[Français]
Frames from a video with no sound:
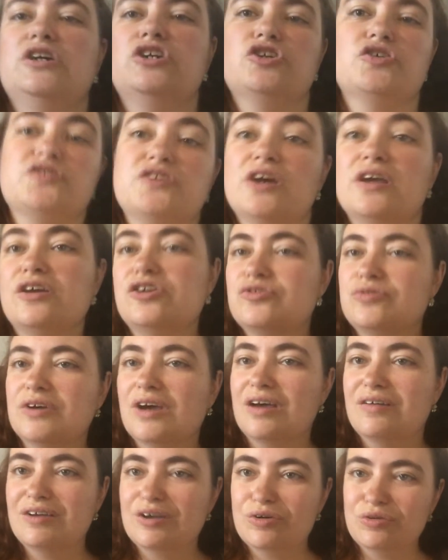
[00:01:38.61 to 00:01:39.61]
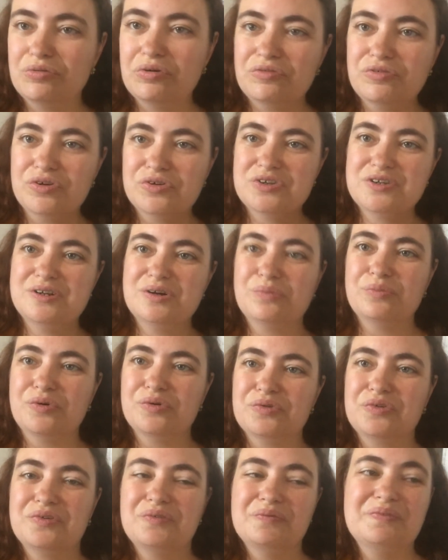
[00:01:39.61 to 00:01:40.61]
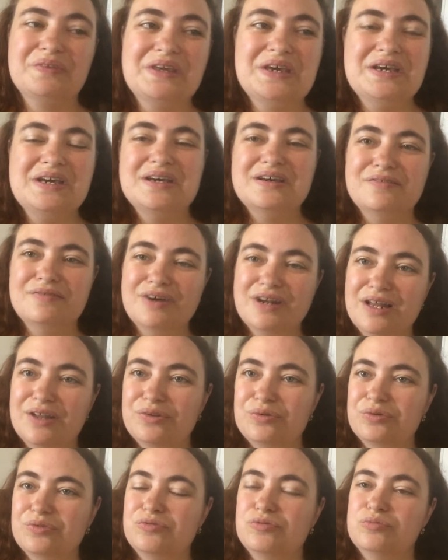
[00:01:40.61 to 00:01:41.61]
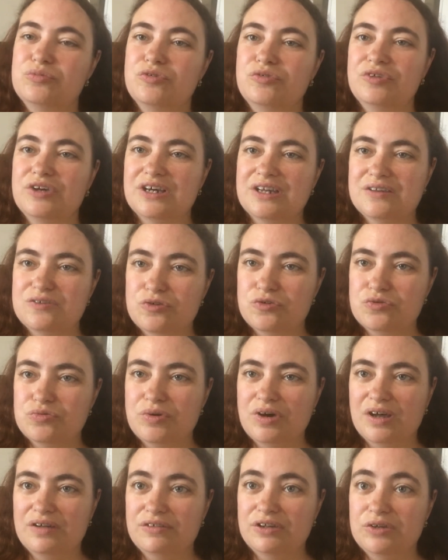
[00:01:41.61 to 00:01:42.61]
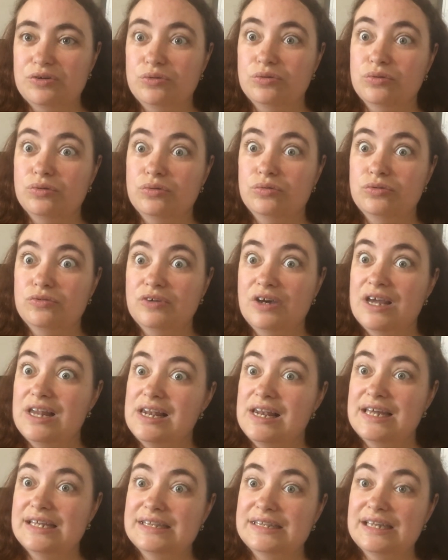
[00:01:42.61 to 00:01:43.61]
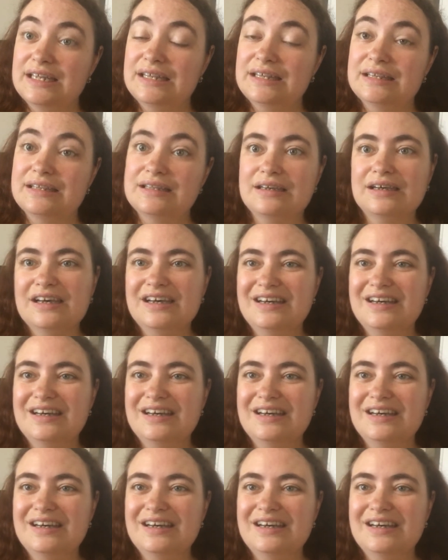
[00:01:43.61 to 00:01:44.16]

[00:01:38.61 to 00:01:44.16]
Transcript: J'en sais rien. Je verrai avec le coiffeur ce qu'il en pense. Voilà, donc vous me verrez ce soir avec une nouvelle tête.